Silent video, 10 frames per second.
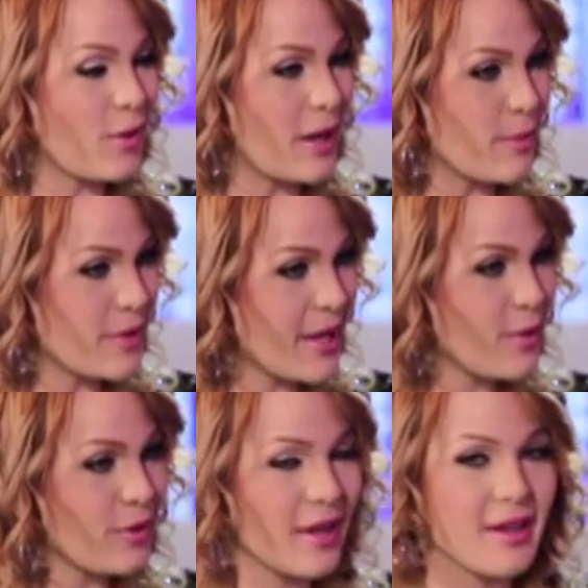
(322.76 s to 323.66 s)
con la música
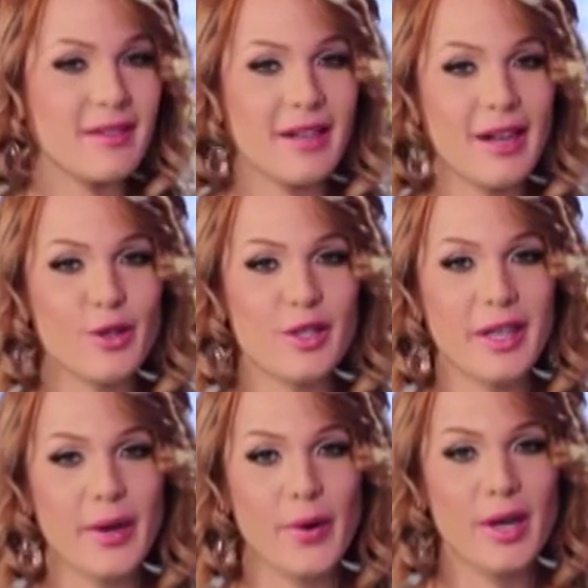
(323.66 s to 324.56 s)
de ustedes en la
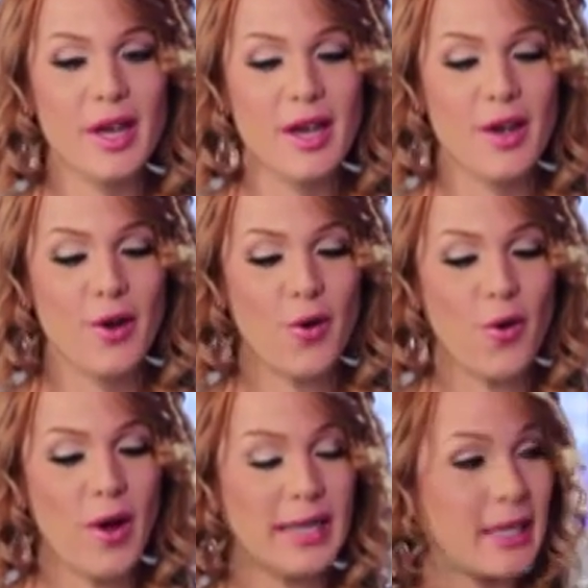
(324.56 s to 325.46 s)
noche de hoy
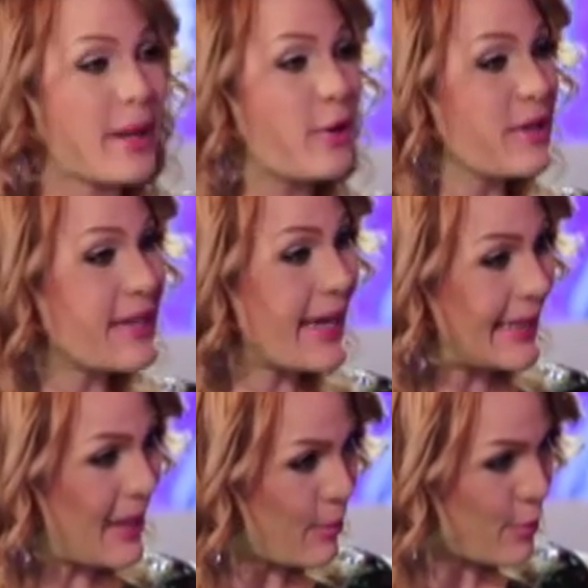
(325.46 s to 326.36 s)
con el tema Nos
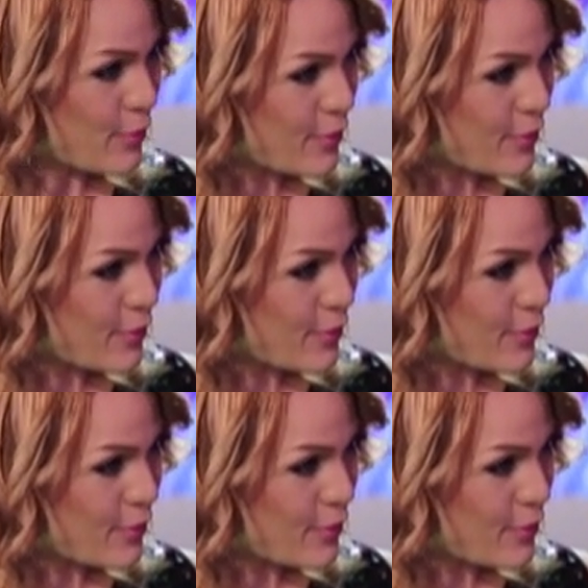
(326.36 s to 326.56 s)
desacatamos.